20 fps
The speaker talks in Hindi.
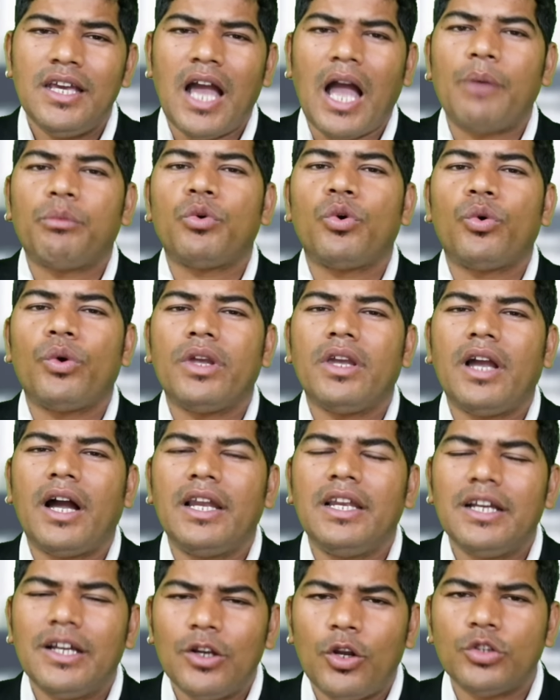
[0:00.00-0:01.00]
आपको कोई
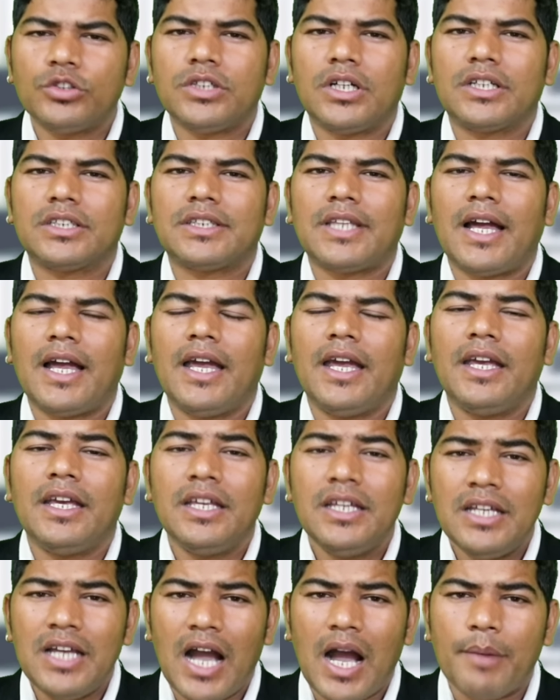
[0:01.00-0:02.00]
गाली गलौज करता है
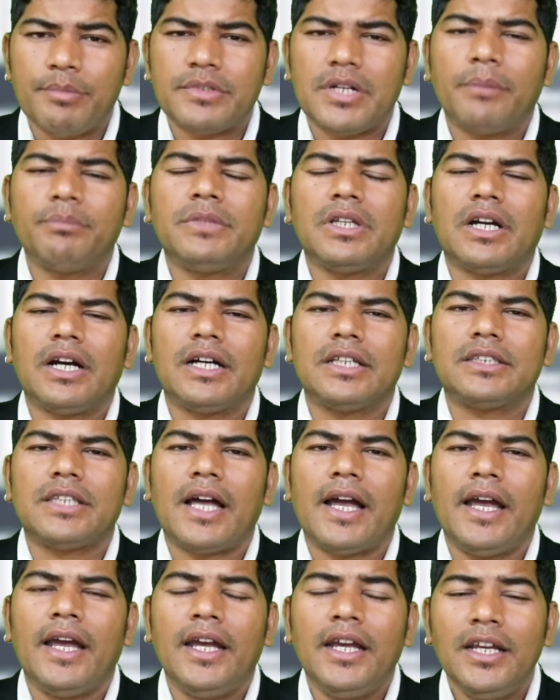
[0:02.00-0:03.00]
आप शब्द
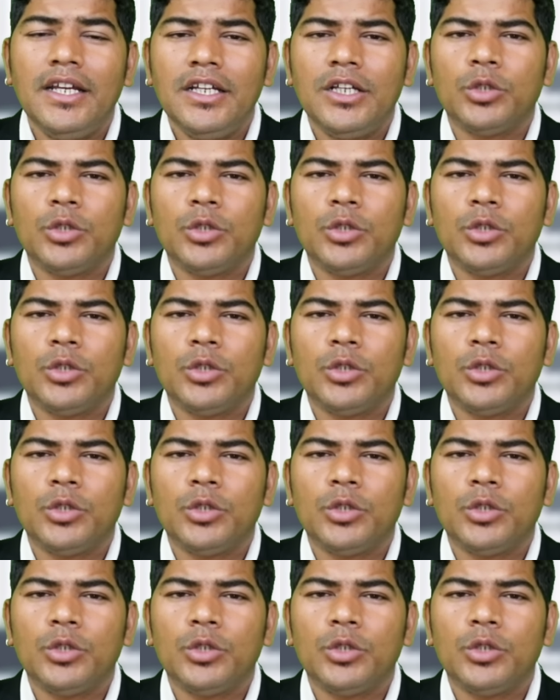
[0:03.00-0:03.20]
कहता है